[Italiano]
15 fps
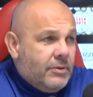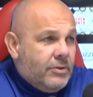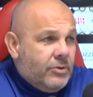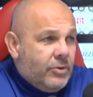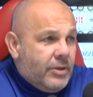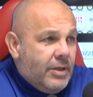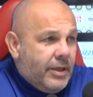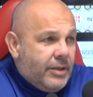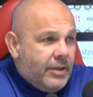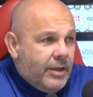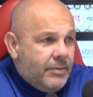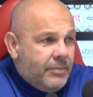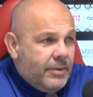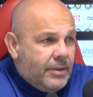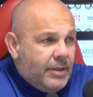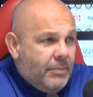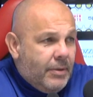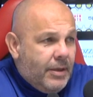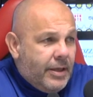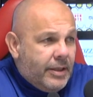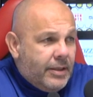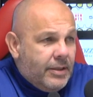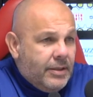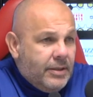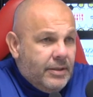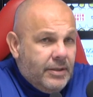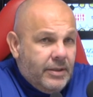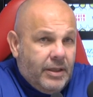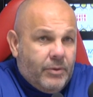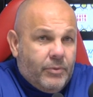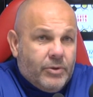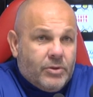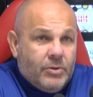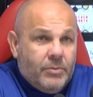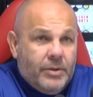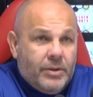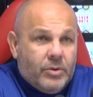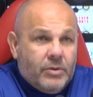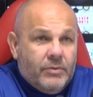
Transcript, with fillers: giocare chiaramente a Bari in questo momento